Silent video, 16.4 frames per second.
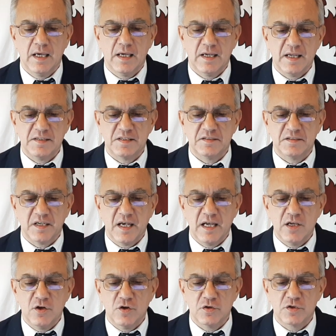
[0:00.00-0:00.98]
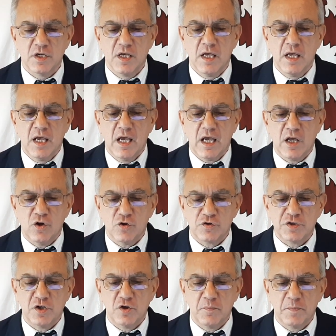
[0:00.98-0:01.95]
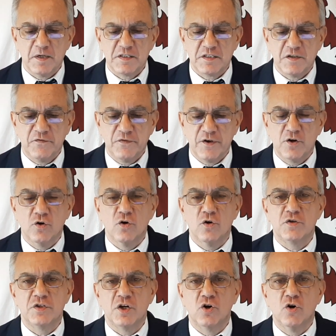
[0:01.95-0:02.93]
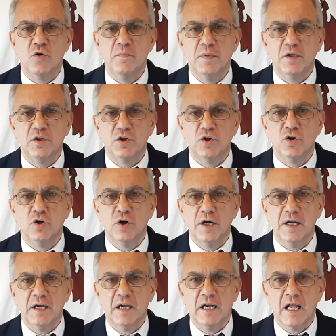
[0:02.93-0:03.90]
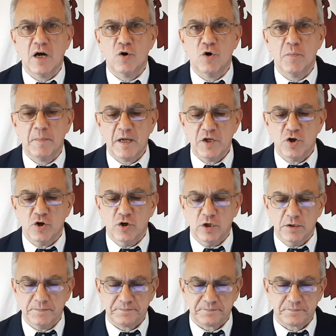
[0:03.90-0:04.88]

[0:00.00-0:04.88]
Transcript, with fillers: Gracias a ellos, el Océano Pacífico se convirtió en el lago español.